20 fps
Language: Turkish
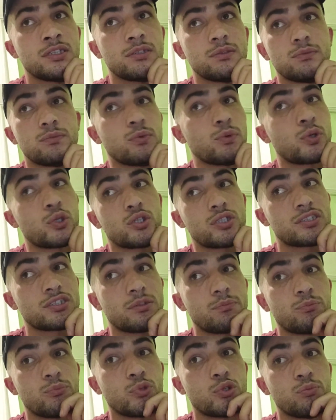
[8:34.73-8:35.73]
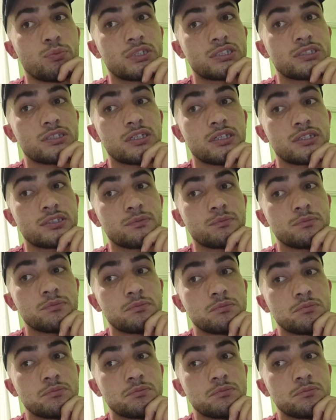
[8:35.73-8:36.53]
Bilmiyorum, o da samimi olması lazım.